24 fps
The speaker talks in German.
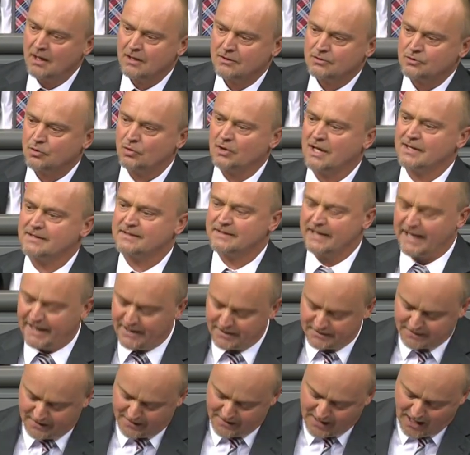sodass
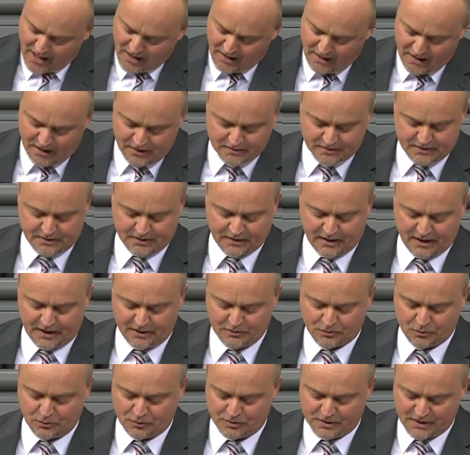echte
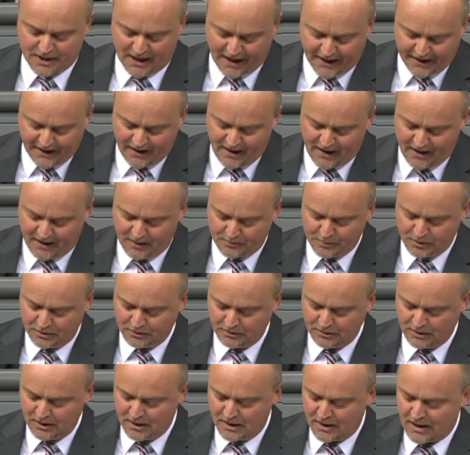Nachhaltigkeit und
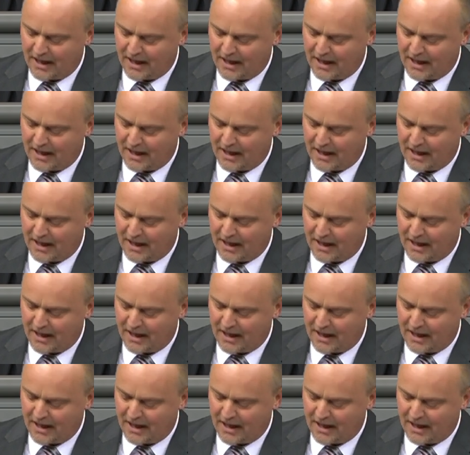Teilhabe